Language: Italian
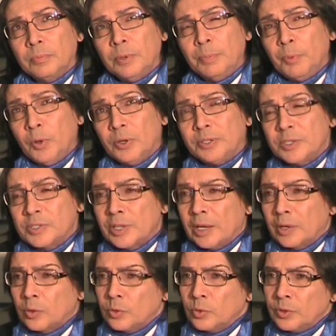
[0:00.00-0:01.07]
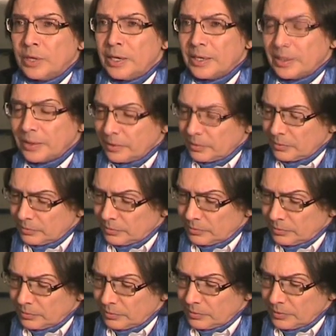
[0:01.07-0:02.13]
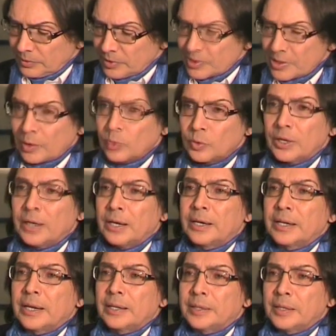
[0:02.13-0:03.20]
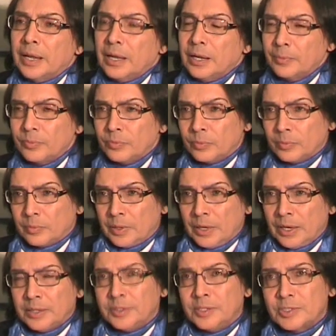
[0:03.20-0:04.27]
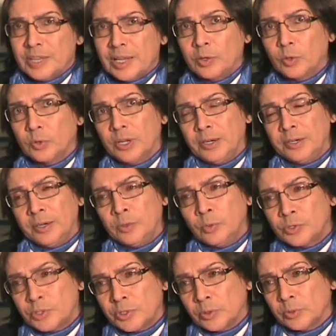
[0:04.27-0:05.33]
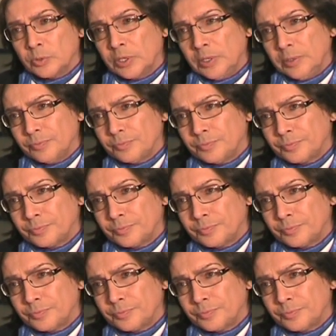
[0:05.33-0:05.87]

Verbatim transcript: che poi il distacco non è il distacco dalla realtà, è il distacco dall'illusione,